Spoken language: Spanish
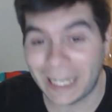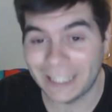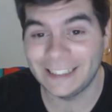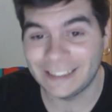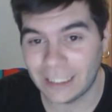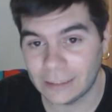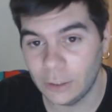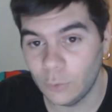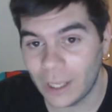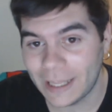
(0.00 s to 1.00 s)
toda la gente es tan
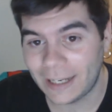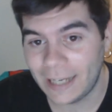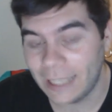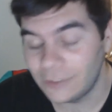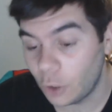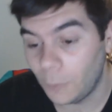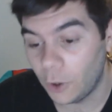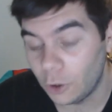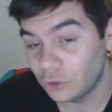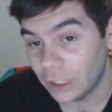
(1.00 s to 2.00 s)
asidua a dar likes
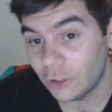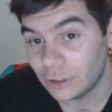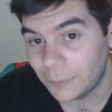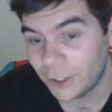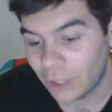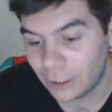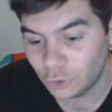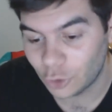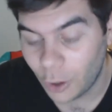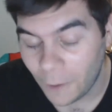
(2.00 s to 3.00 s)
como los seguidores de Mario Kart
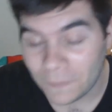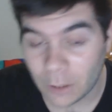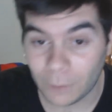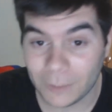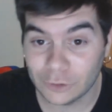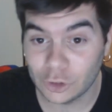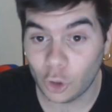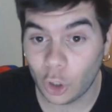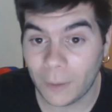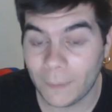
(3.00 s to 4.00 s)
8, o al menos eso
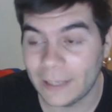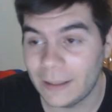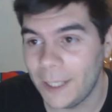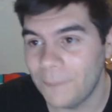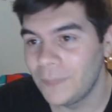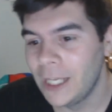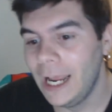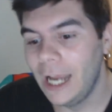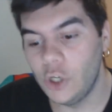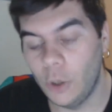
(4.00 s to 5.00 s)
es lo que me parece a mí.
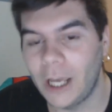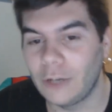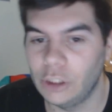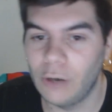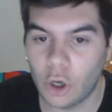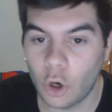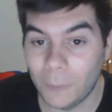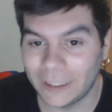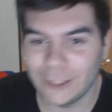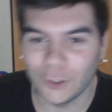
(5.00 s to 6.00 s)
No voy a continuar con
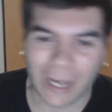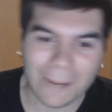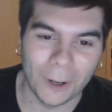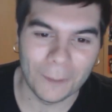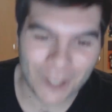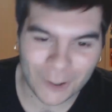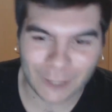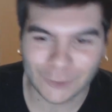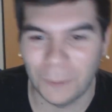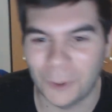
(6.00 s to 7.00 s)
combatiendo el hype por Mario
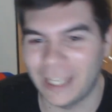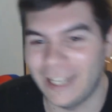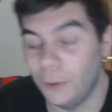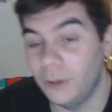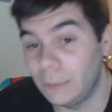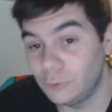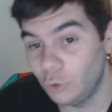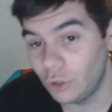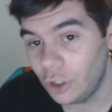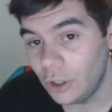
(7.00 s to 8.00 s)
Kart 8 porque lo veo
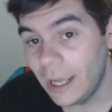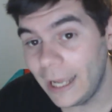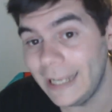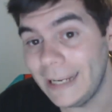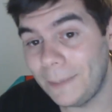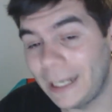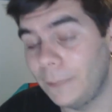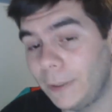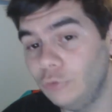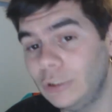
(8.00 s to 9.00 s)
absurdo. Y para
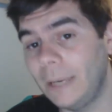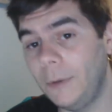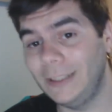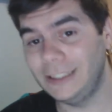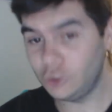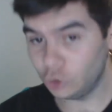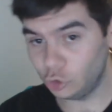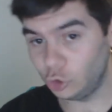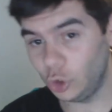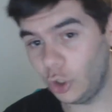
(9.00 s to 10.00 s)
la pregunta que me habéis
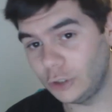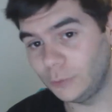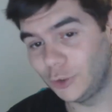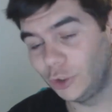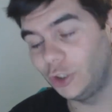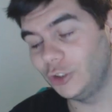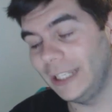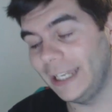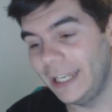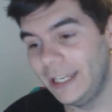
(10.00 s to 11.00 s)
hecho todos vosotros
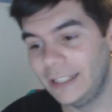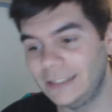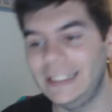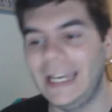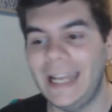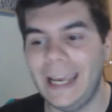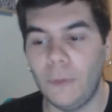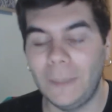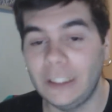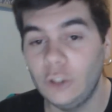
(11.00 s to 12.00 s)
de si haré
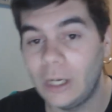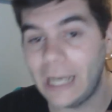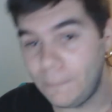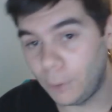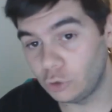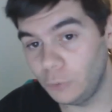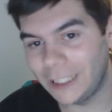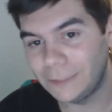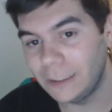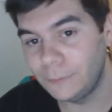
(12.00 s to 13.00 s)
combatiendo el hype por
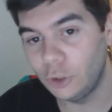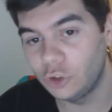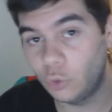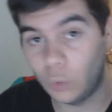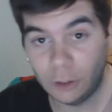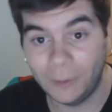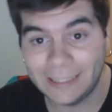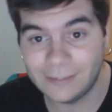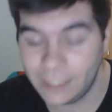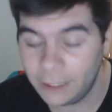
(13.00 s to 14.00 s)
Super Smash Bros. cuando
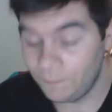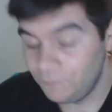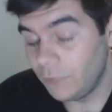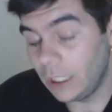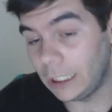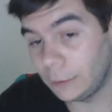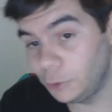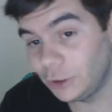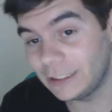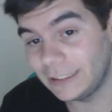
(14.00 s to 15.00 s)
vaya a salir, la
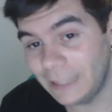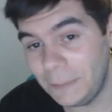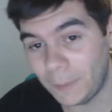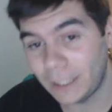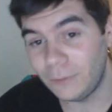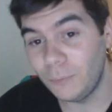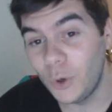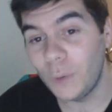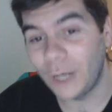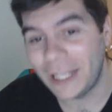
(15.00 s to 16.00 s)
respuesta es que sí, me parece
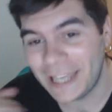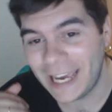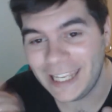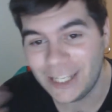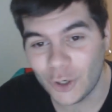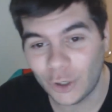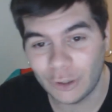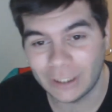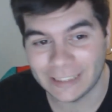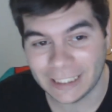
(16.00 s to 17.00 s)
muy buena idea y yo
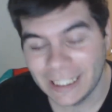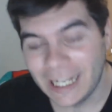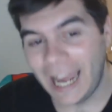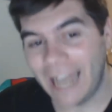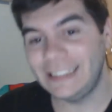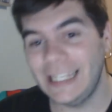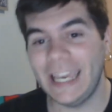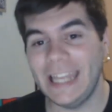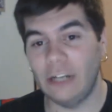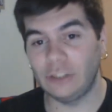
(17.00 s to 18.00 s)
creo que sí. Así
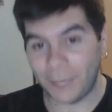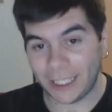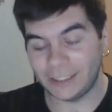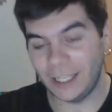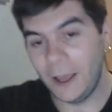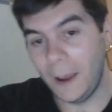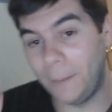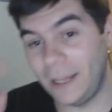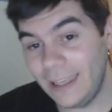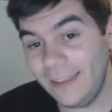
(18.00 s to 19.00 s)
que ya lo sabéis,
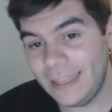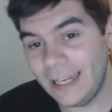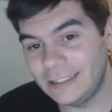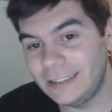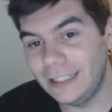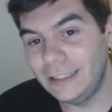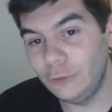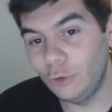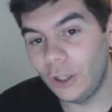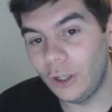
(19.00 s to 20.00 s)
Paciencia, ese es el
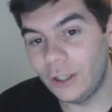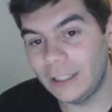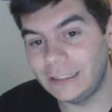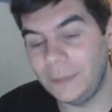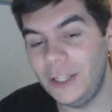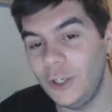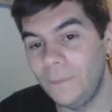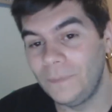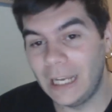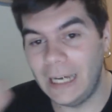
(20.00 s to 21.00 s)
título de este
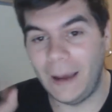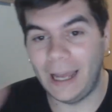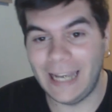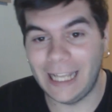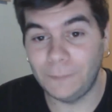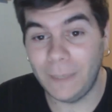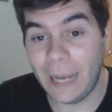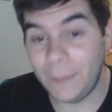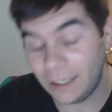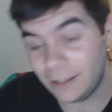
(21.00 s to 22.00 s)
vídeo. La,
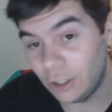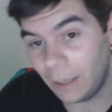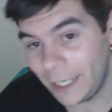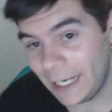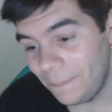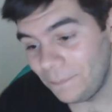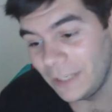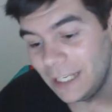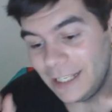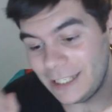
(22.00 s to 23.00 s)
espera ha merecido la pena.
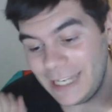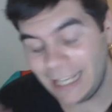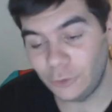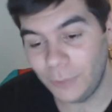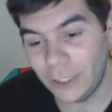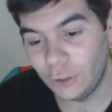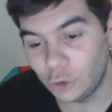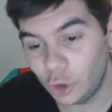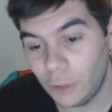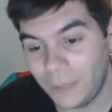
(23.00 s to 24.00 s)
Ya he subido
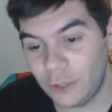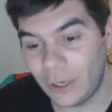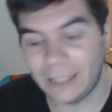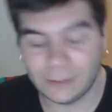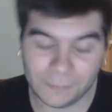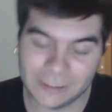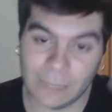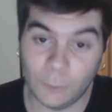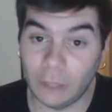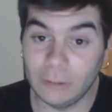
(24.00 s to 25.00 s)
todo Mario Kart,
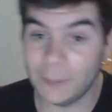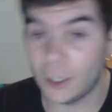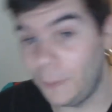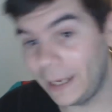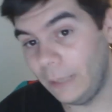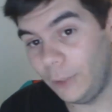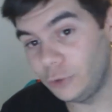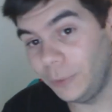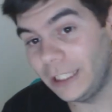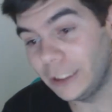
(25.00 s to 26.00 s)
salvo la última copa que la voy a
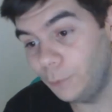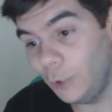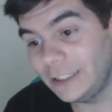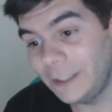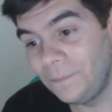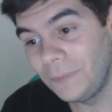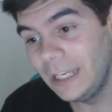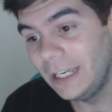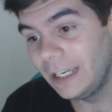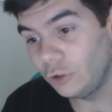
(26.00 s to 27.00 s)
subir después.
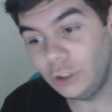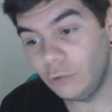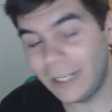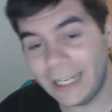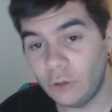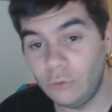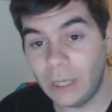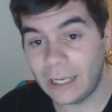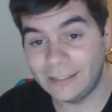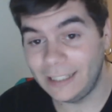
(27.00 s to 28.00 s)
Continuaré con
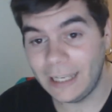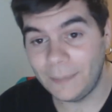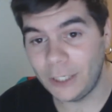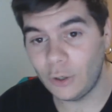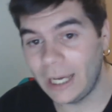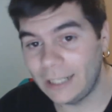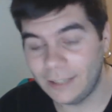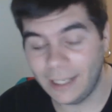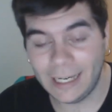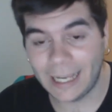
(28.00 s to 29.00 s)
una serie de Mario
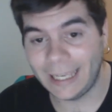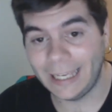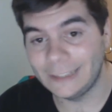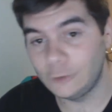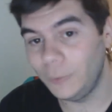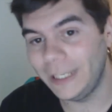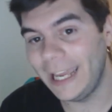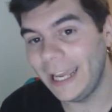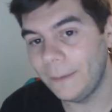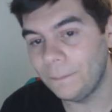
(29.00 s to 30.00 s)
Kart en la que
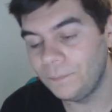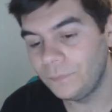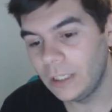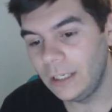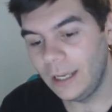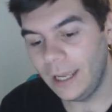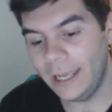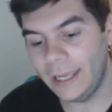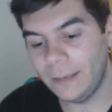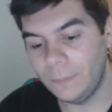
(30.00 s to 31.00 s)
subiré
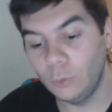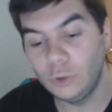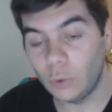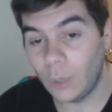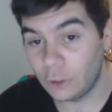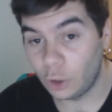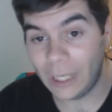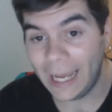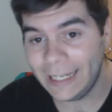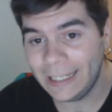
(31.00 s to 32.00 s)
eh, multijugador
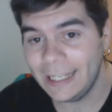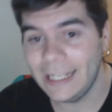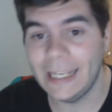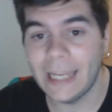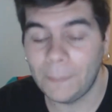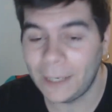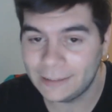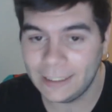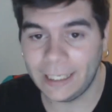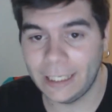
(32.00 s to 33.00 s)
online y
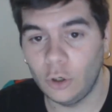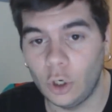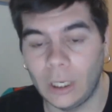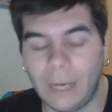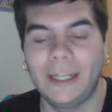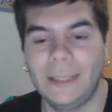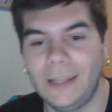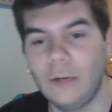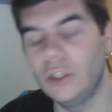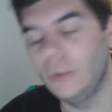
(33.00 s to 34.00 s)
aparte quiero grabar de
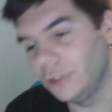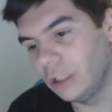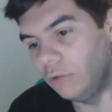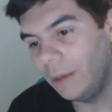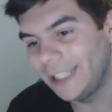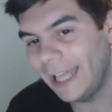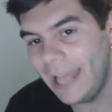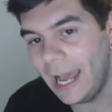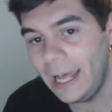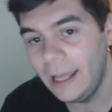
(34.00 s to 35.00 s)
vez en cuando pues alguna
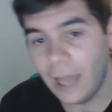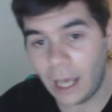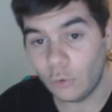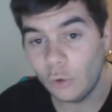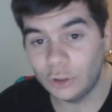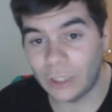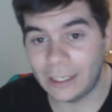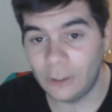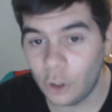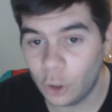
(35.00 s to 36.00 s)
batalla, algún
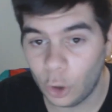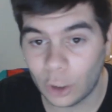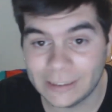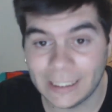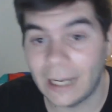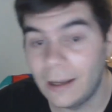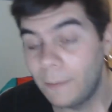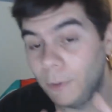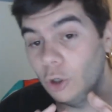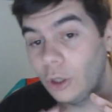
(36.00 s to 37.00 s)
contrarreloj o lo que sea.
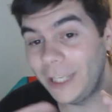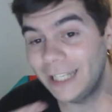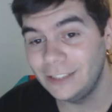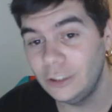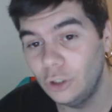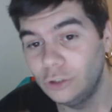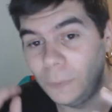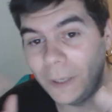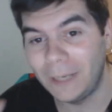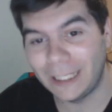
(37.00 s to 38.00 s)
Pero lo que viene siendo el
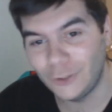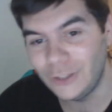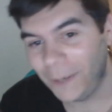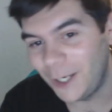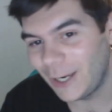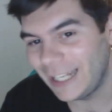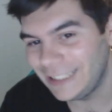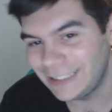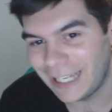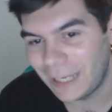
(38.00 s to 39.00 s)
super maratón de Mario Kart
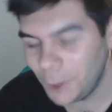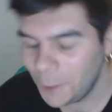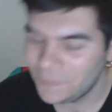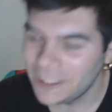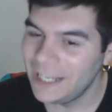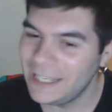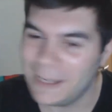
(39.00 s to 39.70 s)
ya se acabó